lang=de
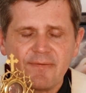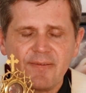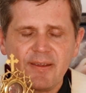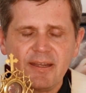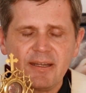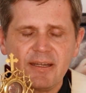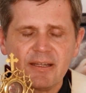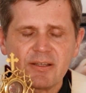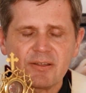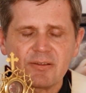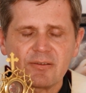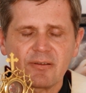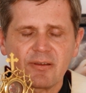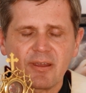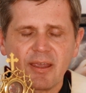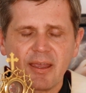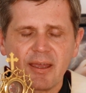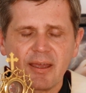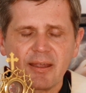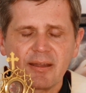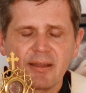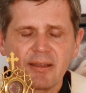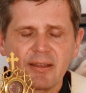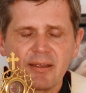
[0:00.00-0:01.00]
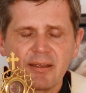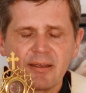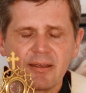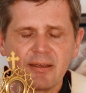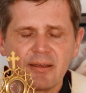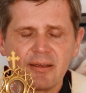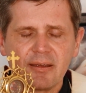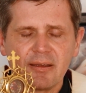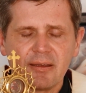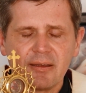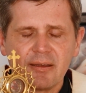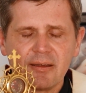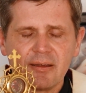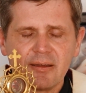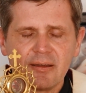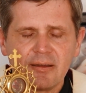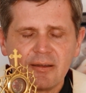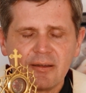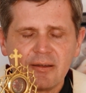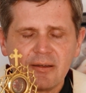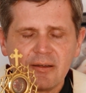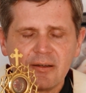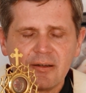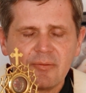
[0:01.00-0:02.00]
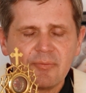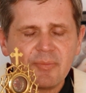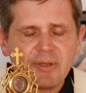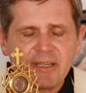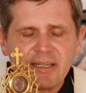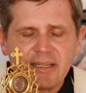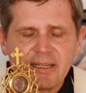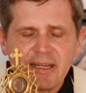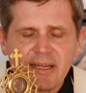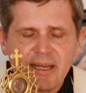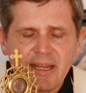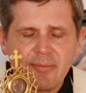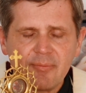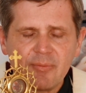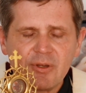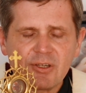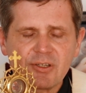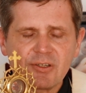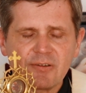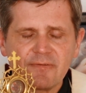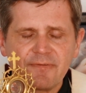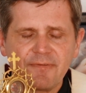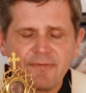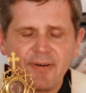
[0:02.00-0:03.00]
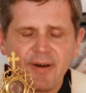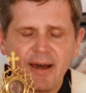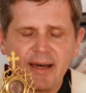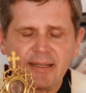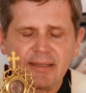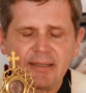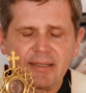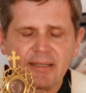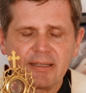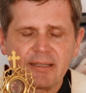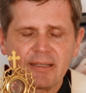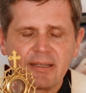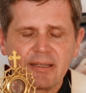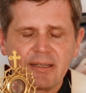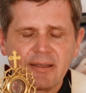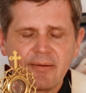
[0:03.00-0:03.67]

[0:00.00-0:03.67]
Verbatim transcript: wiederzukehren. Und bitte den himmlischen Vater,